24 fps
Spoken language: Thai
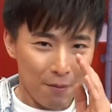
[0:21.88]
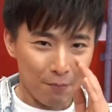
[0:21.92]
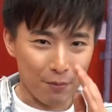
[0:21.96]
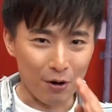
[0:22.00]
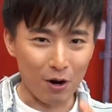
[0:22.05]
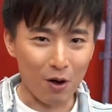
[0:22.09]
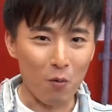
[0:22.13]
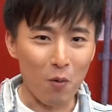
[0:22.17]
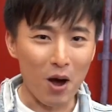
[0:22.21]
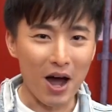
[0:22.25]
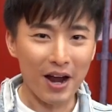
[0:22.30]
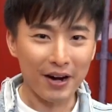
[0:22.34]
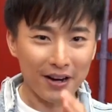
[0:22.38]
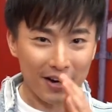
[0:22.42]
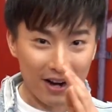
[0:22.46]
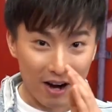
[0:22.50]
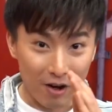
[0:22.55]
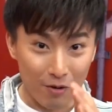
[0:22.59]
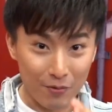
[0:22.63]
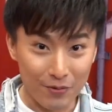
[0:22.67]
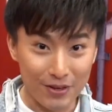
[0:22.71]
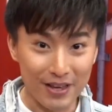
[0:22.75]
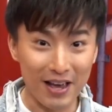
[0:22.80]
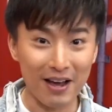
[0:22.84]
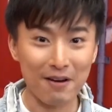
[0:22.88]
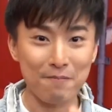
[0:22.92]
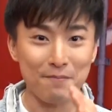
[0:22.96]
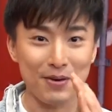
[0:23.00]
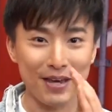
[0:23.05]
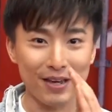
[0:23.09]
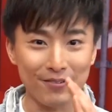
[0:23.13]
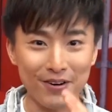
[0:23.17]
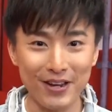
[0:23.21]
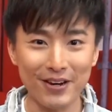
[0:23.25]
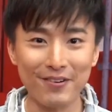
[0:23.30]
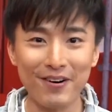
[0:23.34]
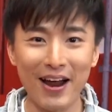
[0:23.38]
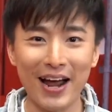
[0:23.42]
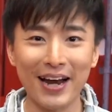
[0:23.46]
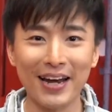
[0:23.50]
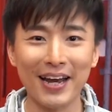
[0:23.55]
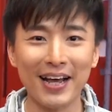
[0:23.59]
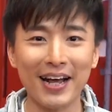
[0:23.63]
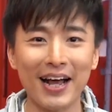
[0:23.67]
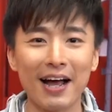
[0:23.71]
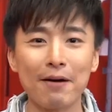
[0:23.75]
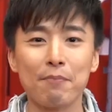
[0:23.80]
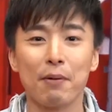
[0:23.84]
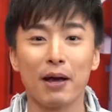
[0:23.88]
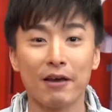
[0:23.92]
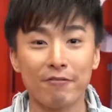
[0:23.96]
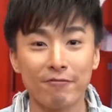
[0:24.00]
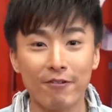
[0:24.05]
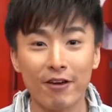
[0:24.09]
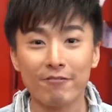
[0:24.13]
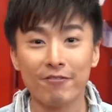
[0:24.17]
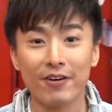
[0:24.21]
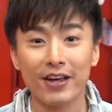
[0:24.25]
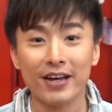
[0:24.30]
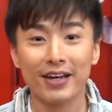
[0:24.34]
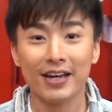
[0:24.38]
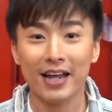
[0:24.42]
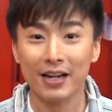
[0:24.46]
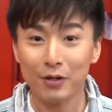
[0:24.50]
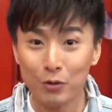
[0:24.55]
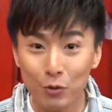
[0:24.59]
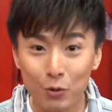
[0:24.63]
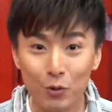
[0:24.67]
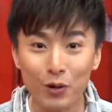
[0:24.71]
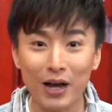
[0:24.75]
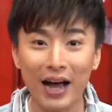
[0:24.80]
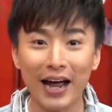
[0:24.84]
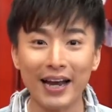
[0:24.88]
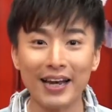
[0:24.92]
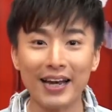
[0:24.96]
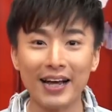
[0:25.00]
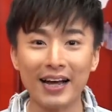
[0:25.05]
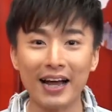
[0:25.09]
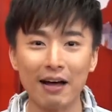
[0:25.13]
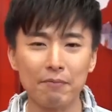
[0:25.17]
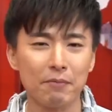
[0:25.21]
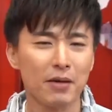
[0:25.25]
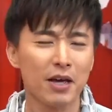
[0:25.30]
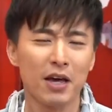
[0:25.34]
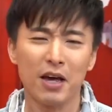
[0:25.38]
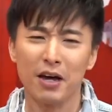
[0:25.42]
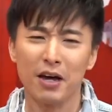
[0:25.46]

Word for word: เพราะว่าเรายังมีรีรันนะครับให้แฟนๆได้ดูกันนะครับ